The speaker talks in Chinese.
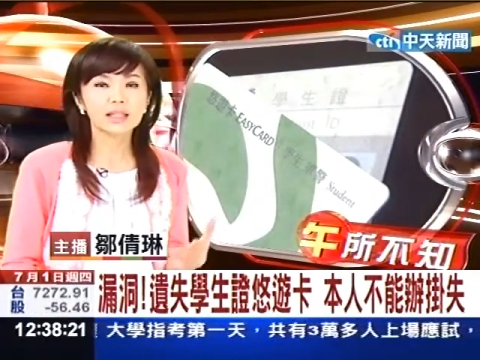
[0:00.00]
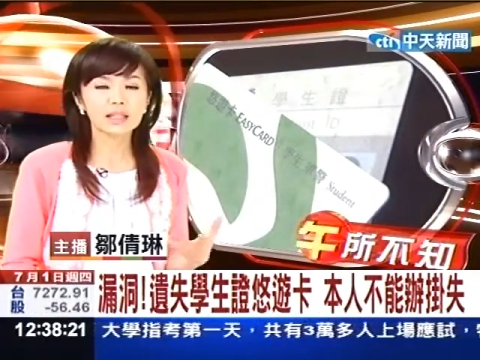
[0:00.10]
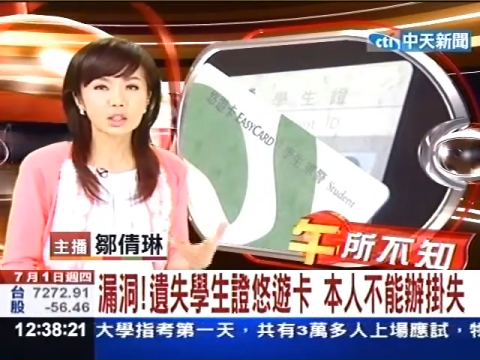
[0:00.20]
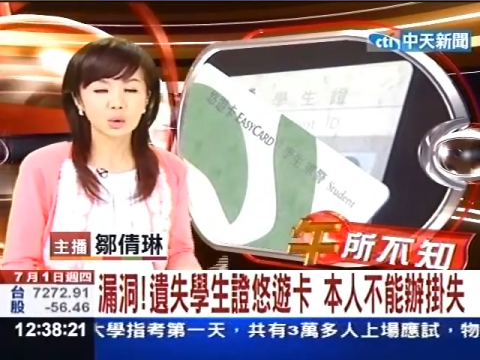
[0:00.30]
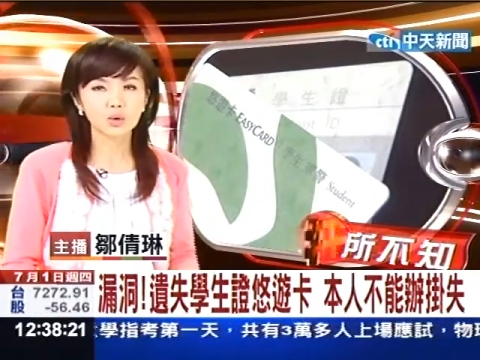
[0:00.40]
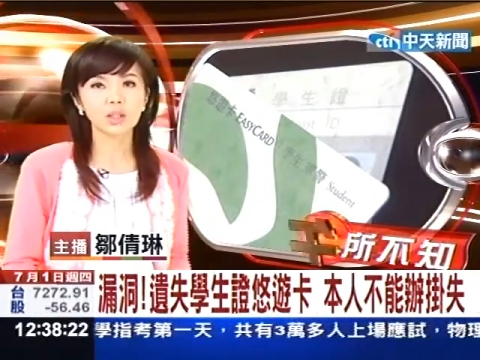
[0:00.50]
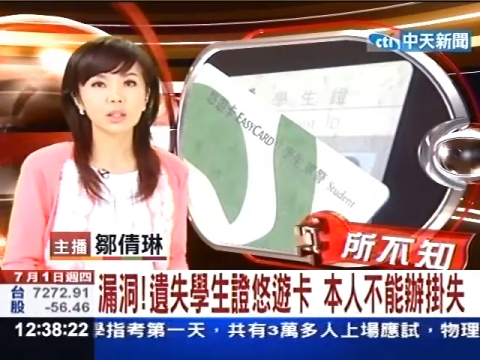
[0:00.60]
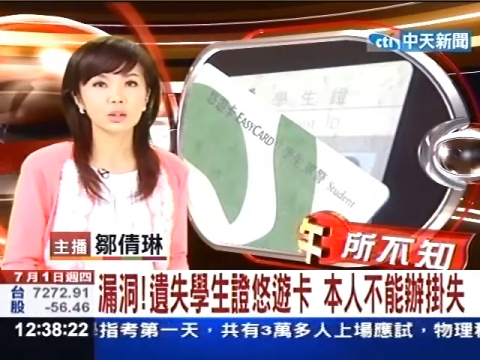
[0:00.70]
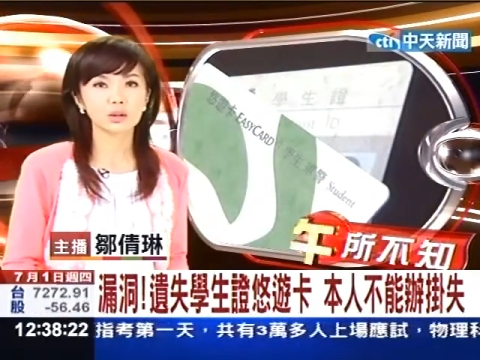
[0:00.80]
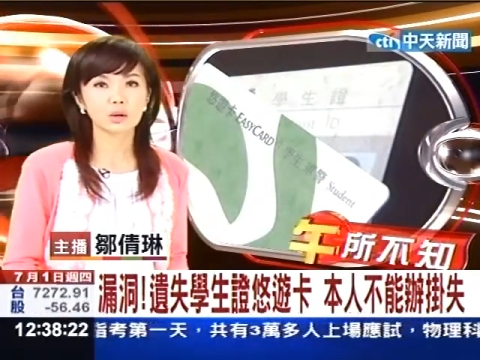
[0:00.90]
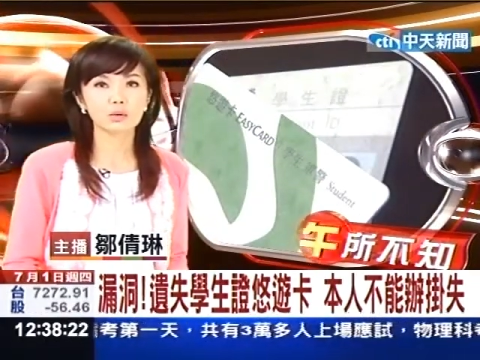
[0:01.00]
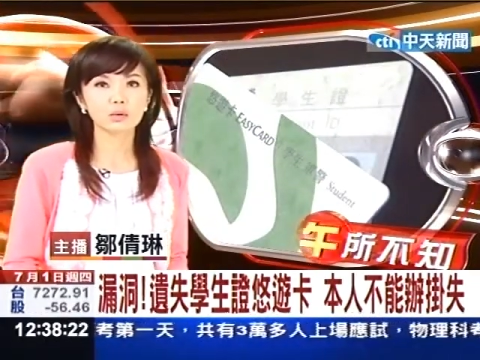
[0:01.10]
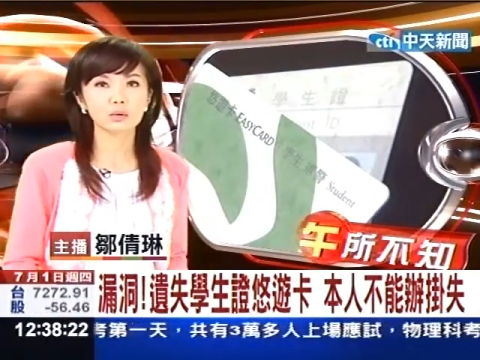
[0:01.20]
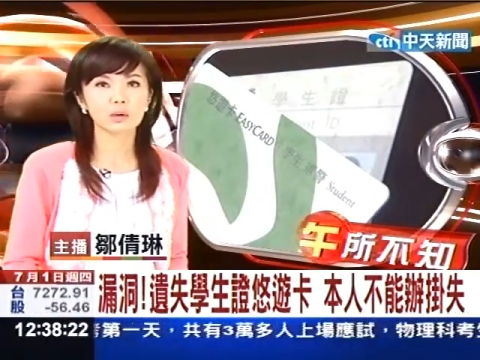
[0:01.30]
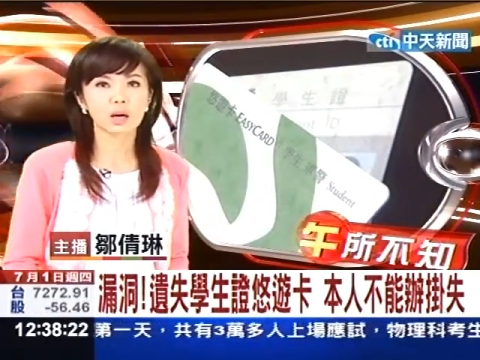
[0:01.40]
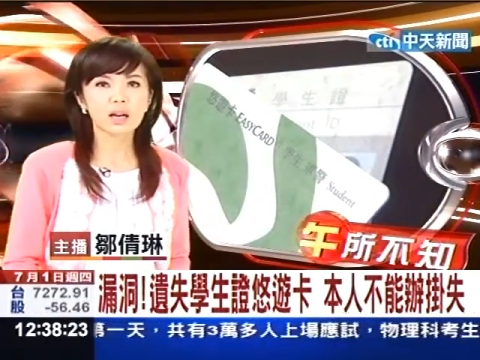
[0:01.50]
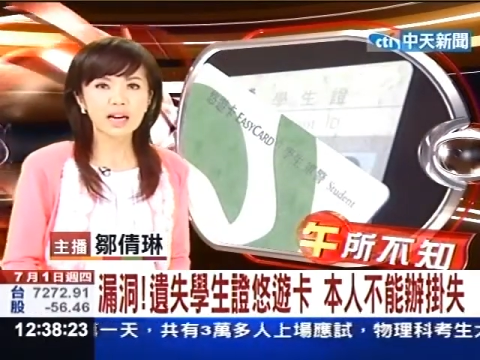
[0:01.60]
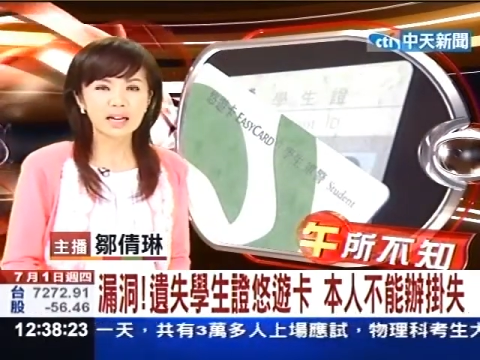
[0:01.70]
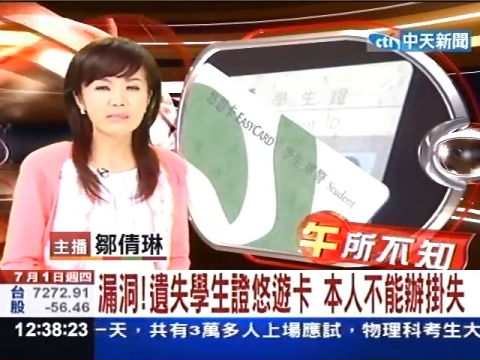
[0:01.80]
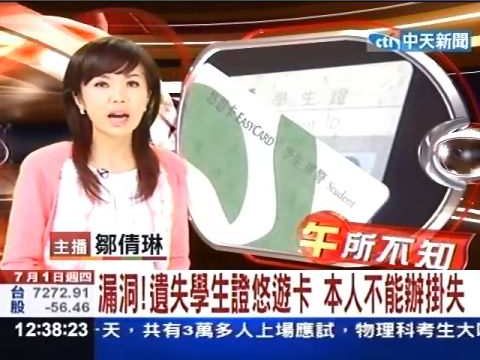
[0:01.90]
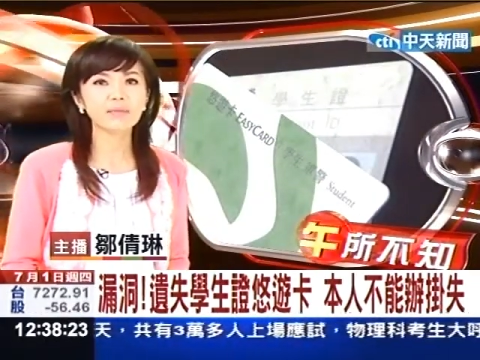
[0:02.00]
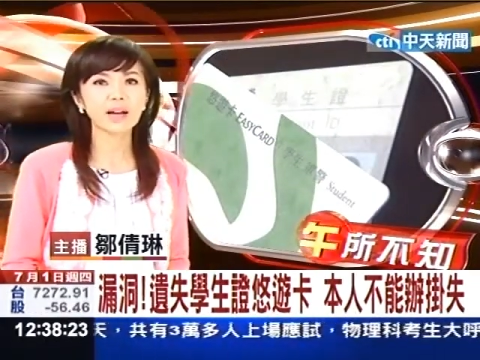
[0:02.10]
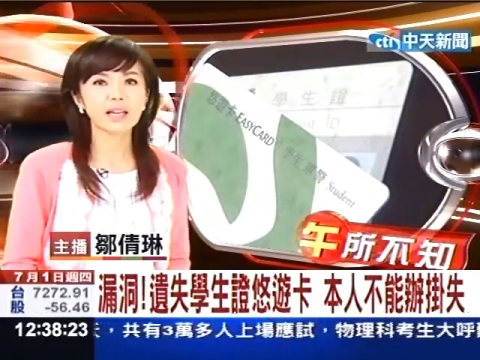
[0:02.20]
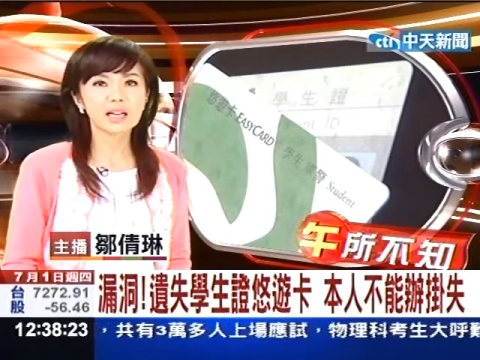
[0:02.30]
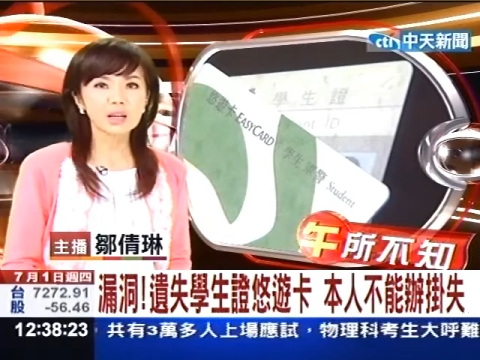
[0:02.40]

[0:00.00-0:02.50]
但是有学生就投诉说很麻烦，